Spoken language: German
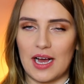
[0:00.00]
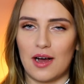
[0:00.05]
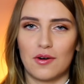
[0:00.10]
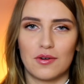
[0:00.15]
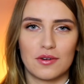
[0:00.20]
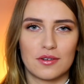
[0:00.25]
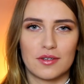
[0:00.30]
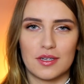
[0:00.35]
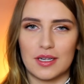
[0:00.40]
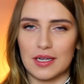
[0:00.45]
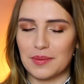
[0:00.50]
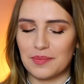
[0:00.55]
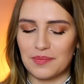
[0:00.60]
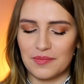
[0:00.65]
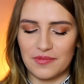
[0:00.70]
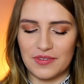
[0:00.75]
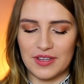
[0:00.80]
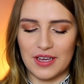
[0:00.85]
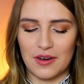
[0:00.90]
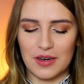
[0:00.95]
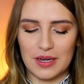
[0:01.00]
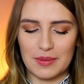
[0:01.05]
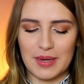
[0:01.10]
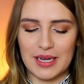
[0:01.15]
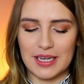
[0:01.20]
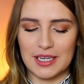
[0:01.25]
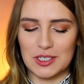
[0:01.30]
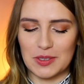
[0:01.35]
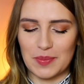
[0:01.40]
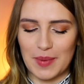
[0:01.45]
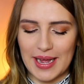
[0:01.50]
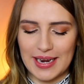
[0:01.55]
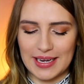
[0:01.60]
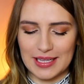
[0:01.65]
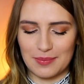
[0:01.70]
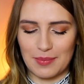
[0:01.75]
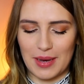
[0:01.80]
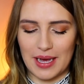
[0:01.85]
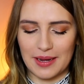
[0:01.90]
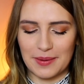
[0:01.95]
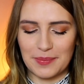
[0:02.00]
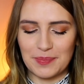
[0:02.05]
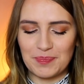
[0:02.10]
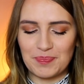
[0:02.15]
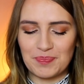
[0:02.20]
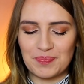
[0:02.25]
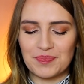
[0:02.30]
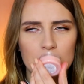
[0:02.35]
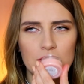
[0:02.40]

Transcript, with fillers: Haut, Lippen, wie auch immer, geschmeidig machen.